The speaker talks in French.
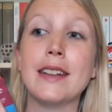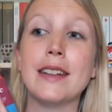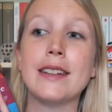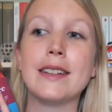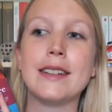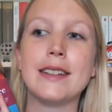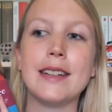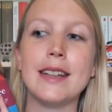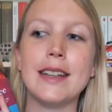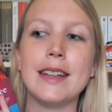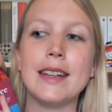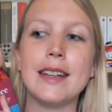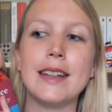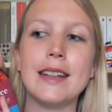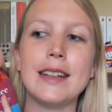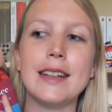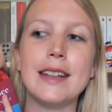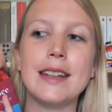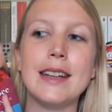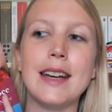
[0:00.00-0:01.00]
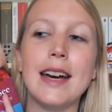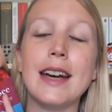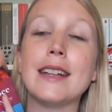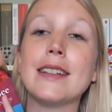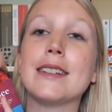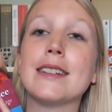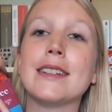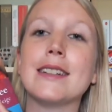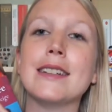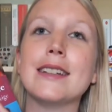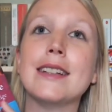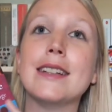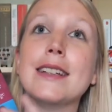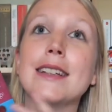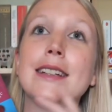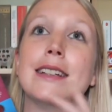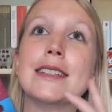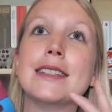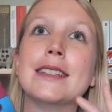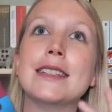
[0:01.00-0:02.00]
C'est
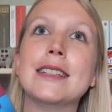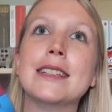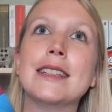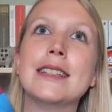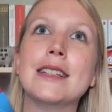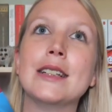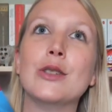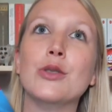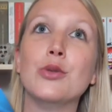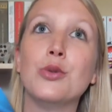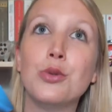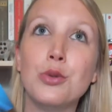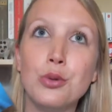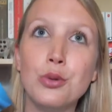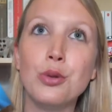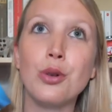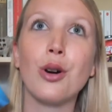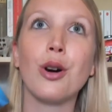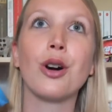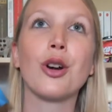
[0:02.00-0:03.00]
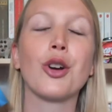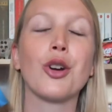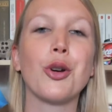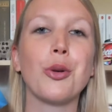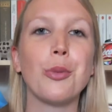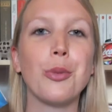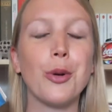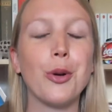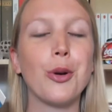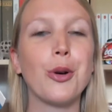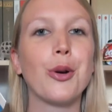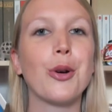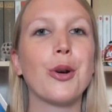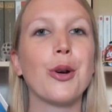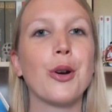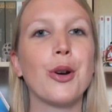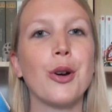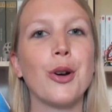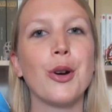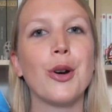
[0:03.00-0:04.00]
assez dur comme euh,
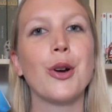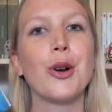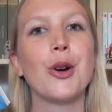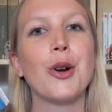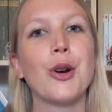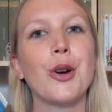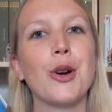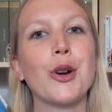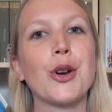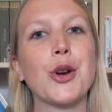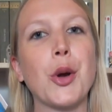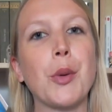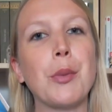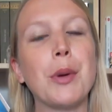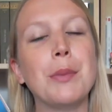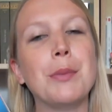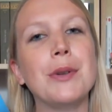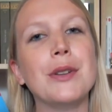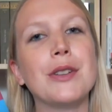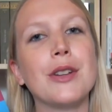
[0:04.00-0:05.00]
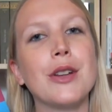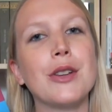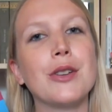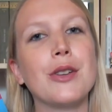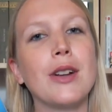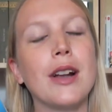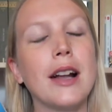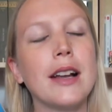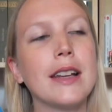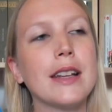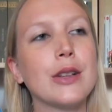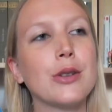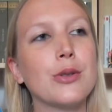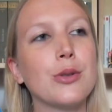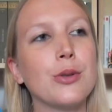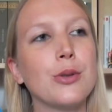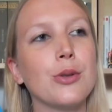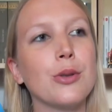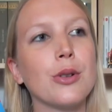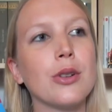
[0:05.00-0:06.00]
comme épisode de la
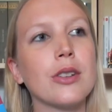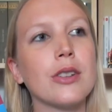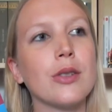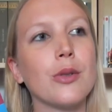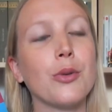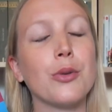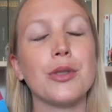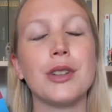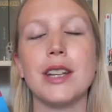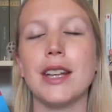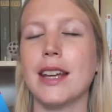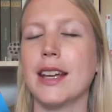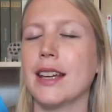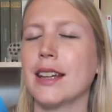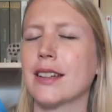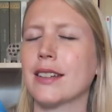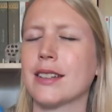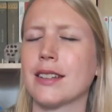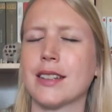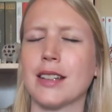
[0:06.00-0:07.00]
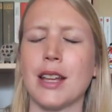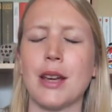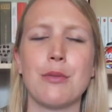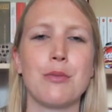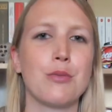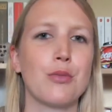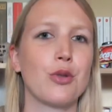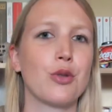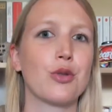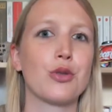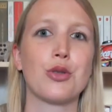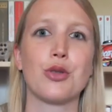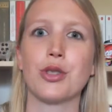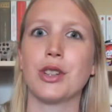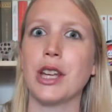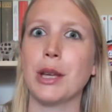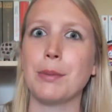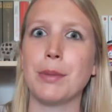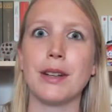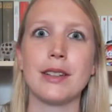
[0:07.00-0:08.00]
lecture. On est extrêmement
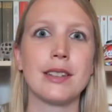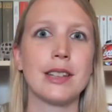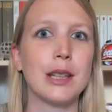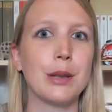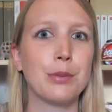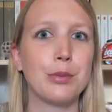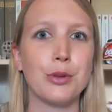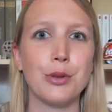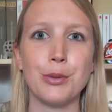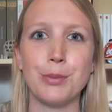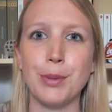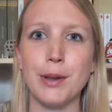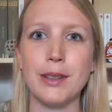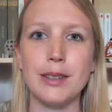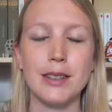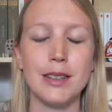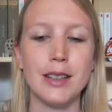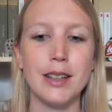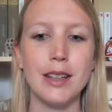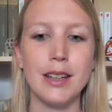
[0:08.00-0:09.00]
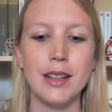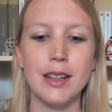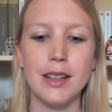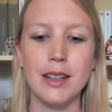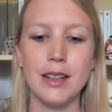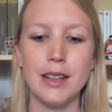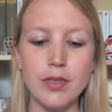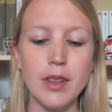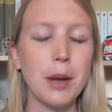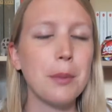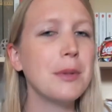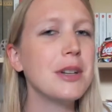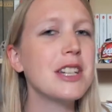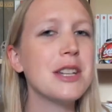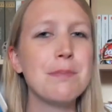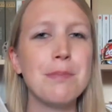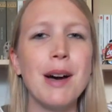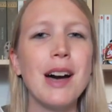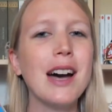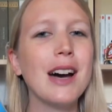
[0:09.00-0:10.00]
choqué par ce qui peut se passer. Mais
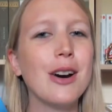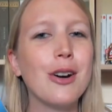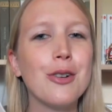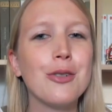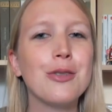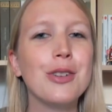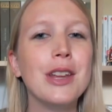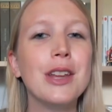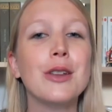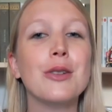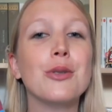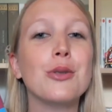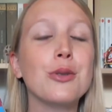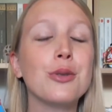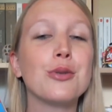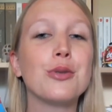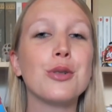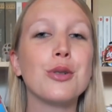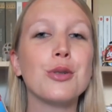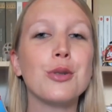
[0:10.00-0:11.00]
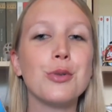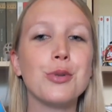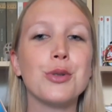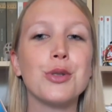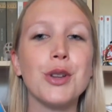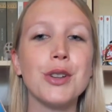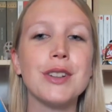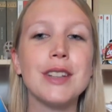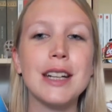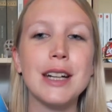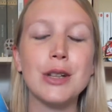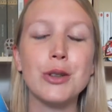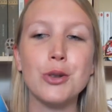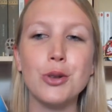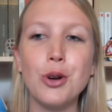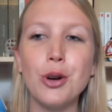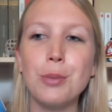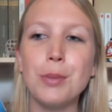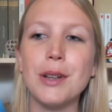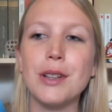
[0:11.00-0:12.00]
j'ai pas envie de nouveau de vous en dire
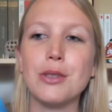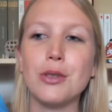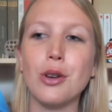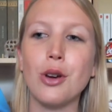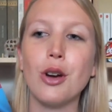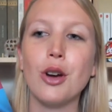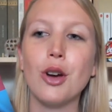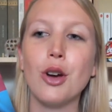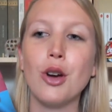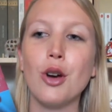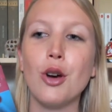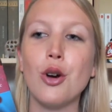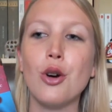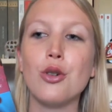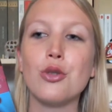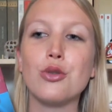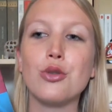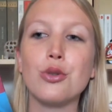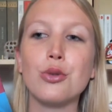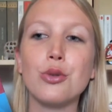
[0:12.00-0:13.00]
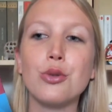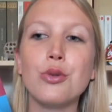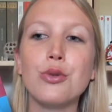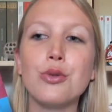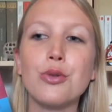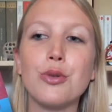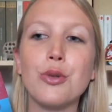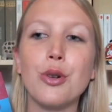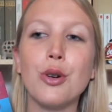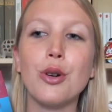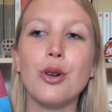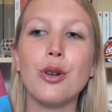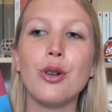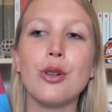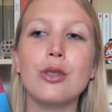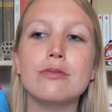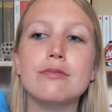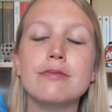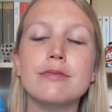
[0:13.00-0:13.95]
trop parce que je trouve que